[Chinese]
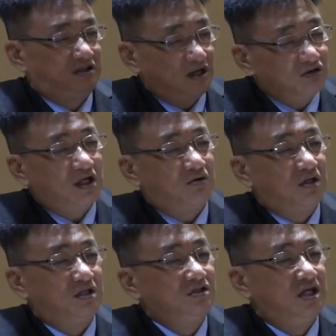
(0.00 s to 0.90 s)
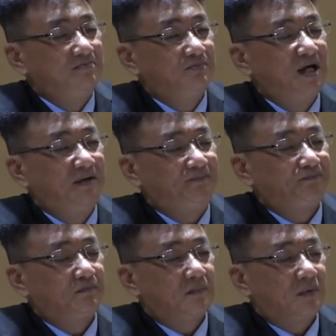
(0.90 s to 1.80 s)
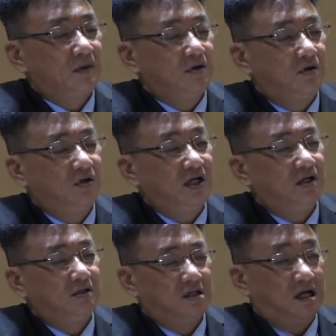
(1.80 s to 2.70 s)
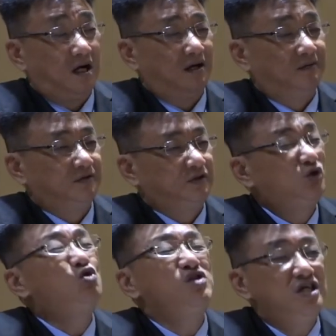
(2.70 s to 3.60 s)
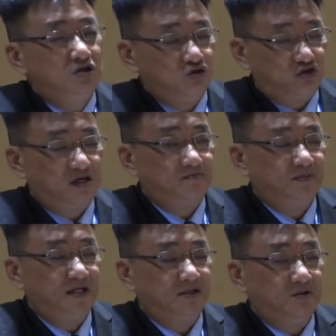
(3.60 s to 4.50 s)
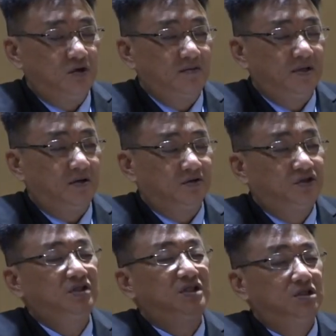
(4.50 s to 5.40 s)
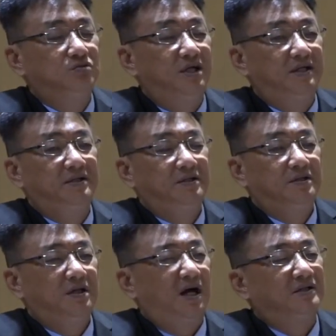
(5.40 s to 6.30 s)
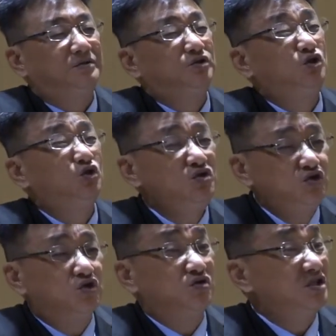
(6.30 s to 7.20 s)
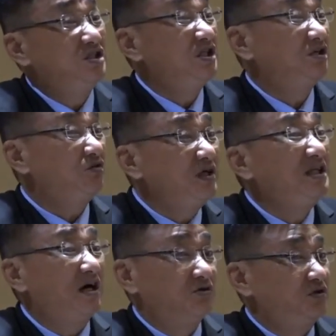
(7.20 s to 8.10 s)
教导人谦卑 ，OK 啊，故意有谦卑的外表，自以为啊遵守这些规条